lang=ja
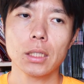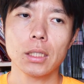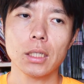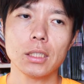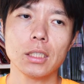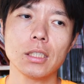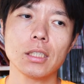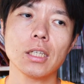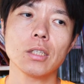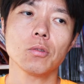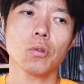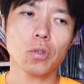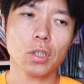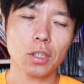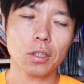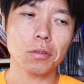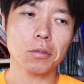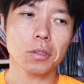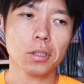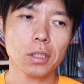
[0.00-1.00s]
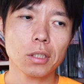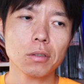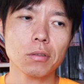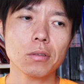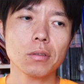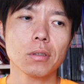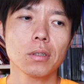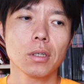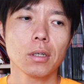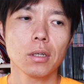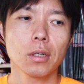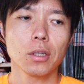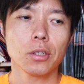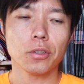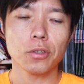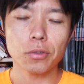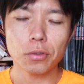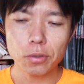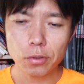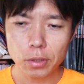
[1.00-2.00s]
で実際取れてるっていう
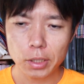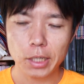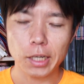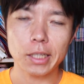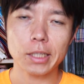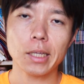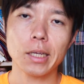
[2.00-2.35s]
緩い家